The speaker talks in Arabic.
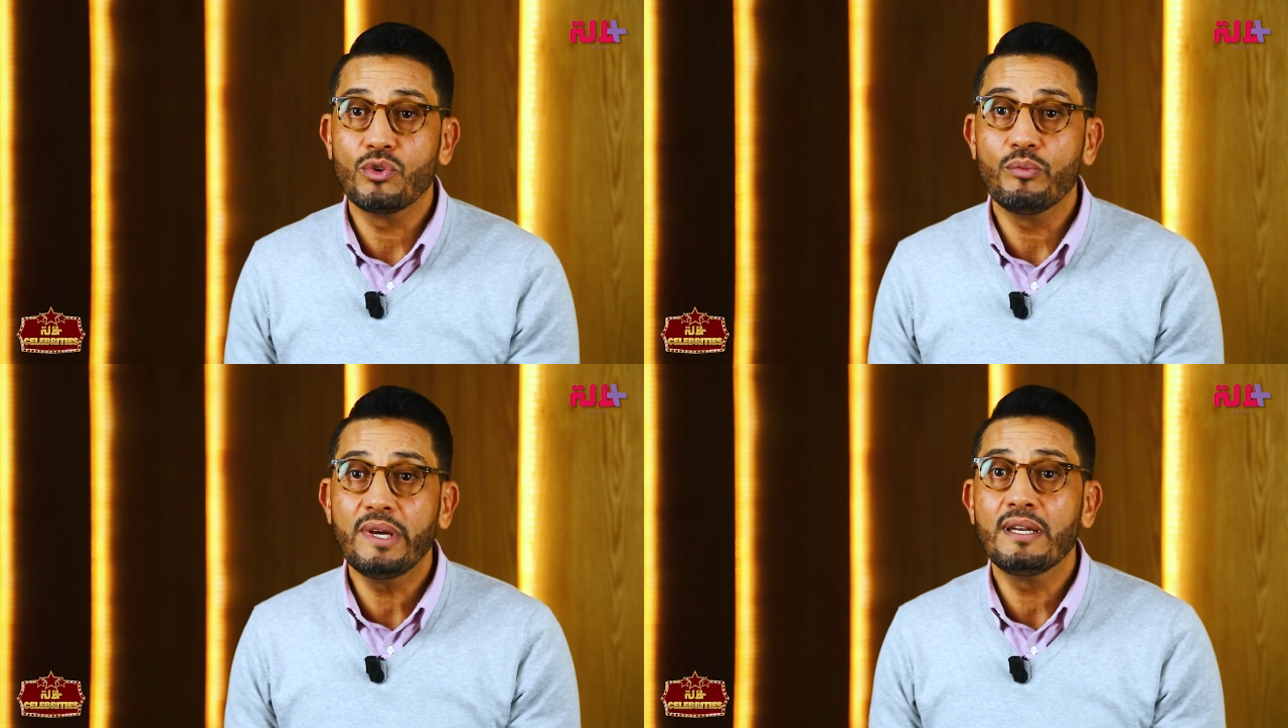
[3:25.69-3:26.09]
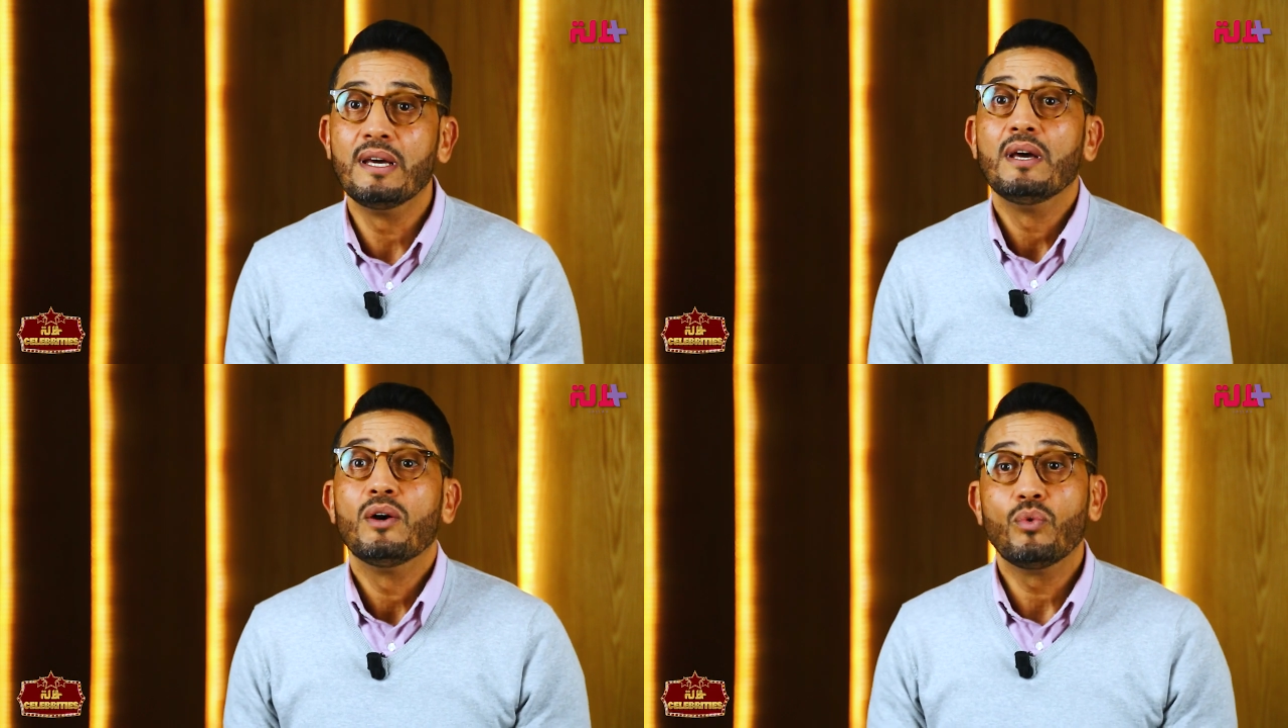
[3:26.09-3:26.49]
الدومين
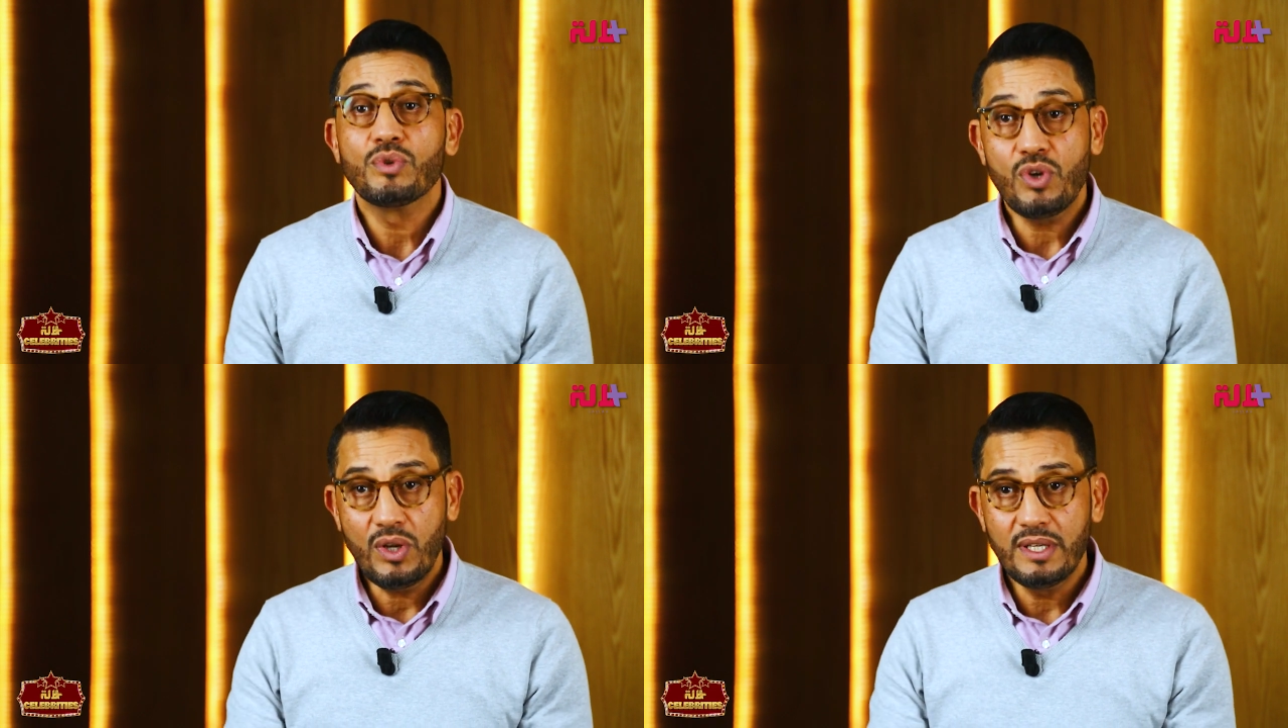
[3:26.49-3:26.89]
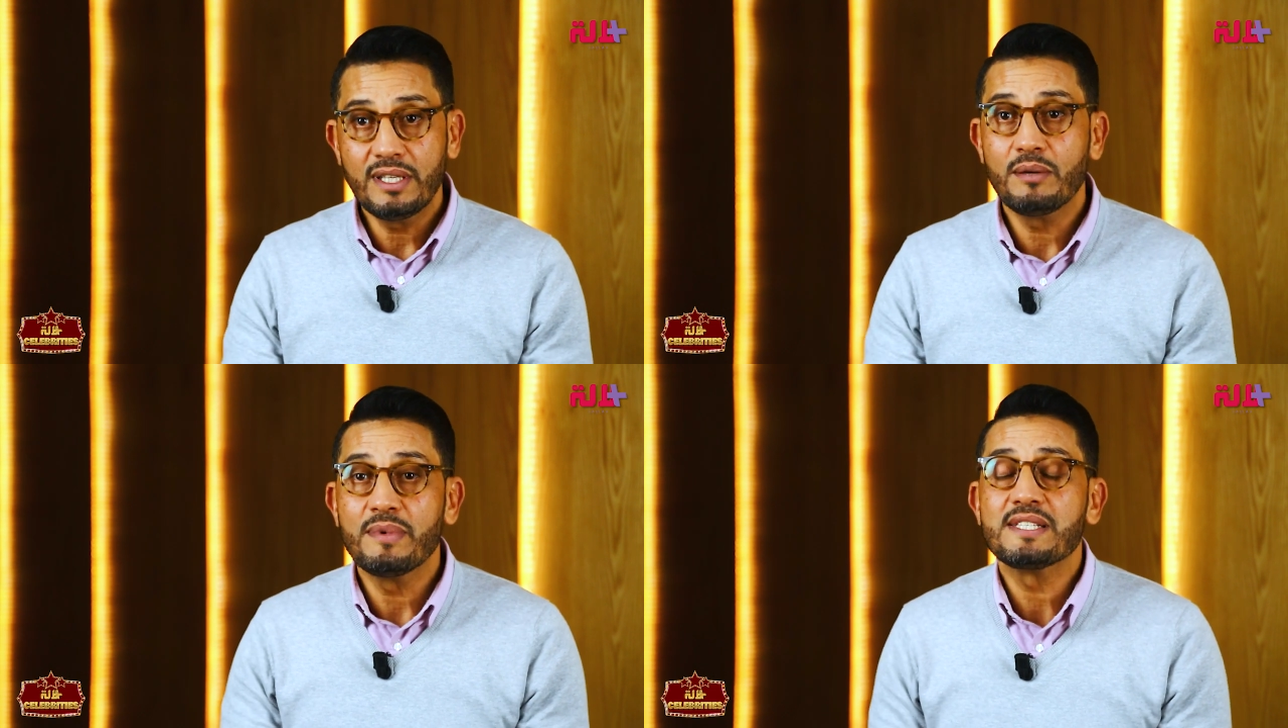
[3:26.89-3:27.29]
وتحل
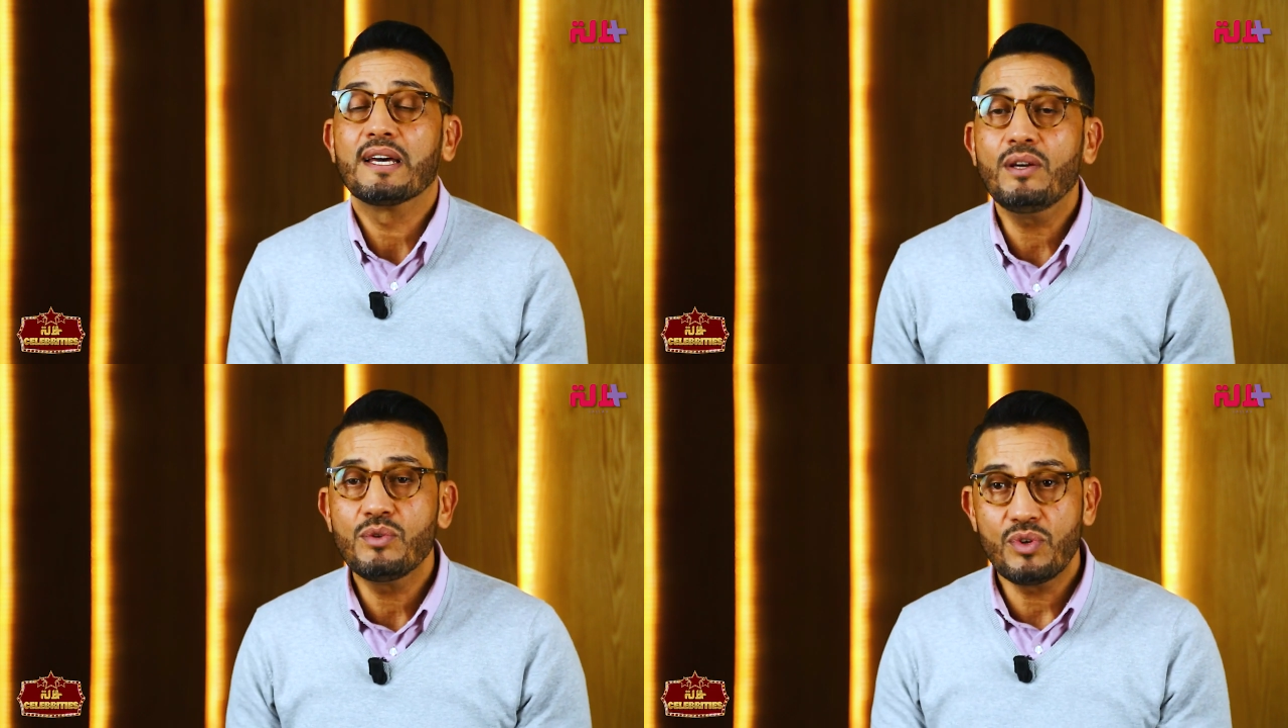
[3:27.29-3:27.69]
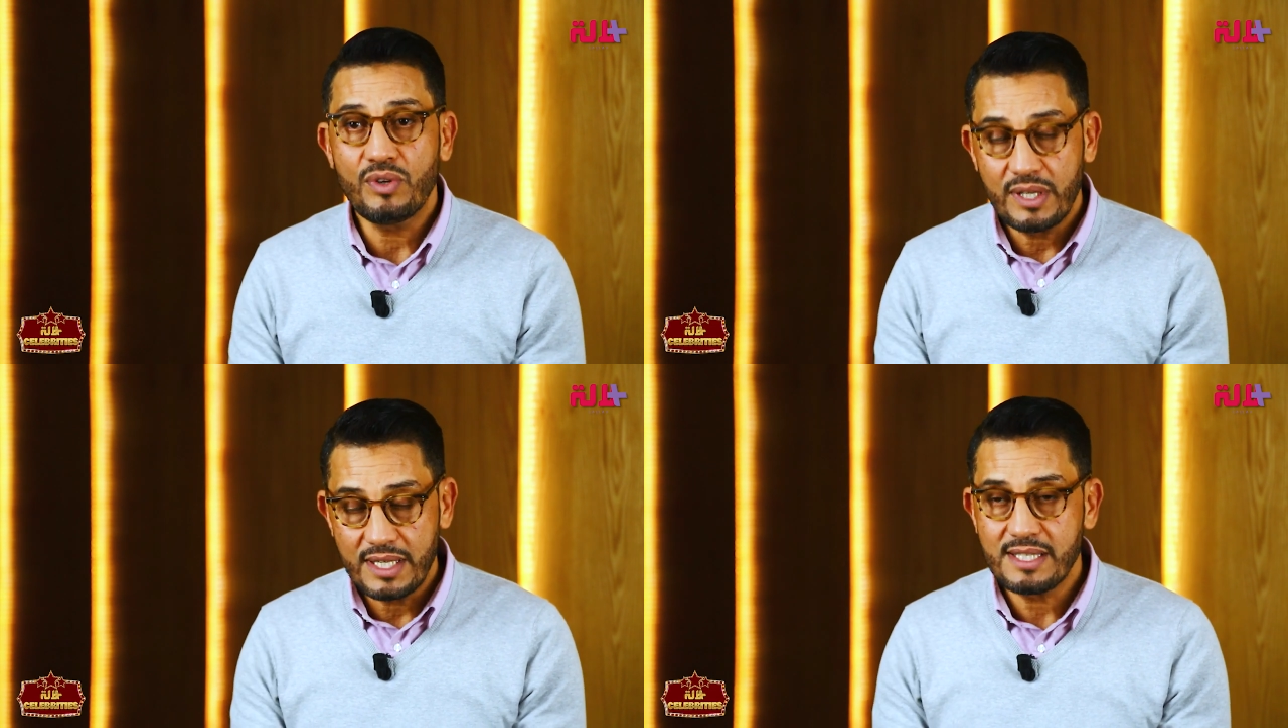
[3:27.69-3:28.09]
لنا المسارح وتحل لنا